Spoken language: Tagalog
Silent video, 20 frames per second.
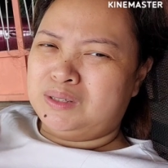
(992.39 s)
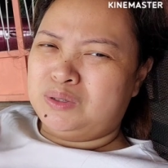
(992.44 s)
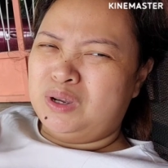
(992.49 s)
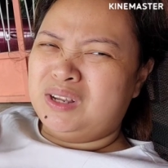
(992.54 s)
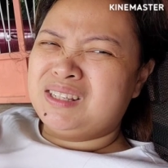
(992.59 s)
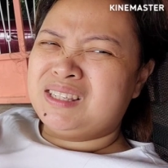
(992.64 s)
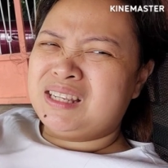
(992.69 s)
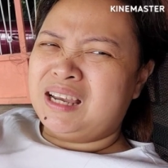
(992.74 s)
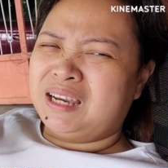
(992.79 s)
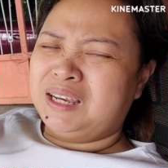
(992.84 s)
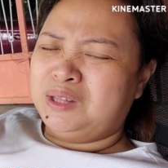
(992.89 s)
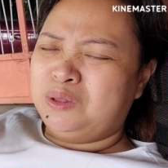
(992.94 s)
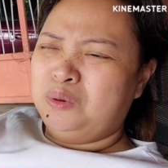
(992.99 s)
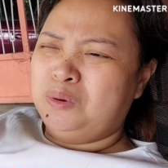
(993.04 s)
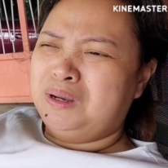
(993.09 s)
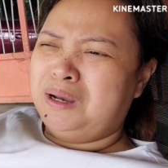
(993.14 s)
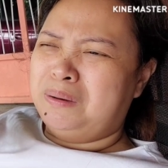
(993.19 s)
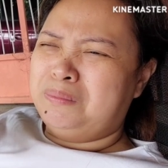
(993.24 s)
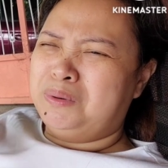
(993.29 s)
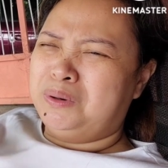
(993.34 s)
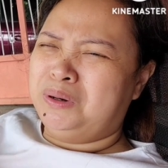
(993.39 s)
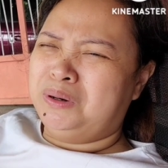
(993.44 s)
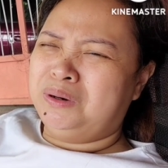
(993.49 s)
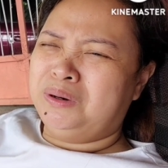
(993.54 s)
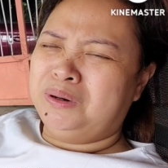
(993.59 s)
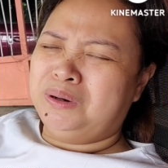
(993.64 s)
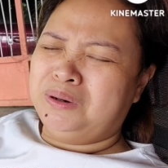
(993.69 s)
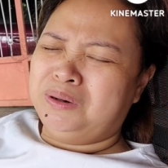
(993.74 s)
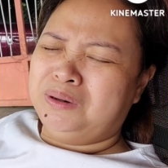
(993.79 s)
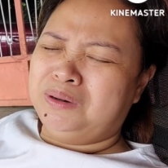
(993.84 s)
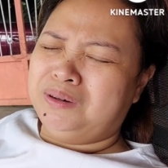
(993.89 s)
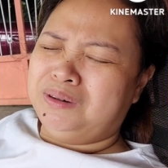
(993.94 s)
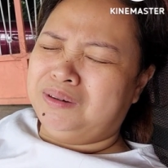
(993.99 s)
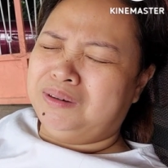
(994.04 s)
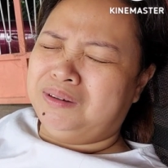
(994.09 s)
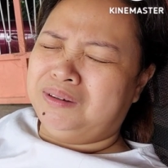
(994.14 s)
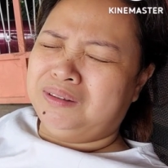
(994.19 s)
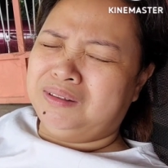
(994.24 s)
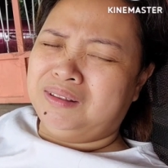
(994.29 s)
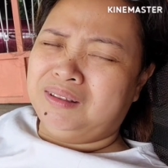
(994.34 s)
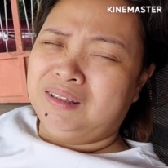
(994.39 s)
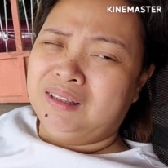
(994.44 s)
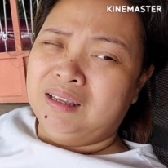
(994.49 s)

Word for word: So, ang sakit ng gamot!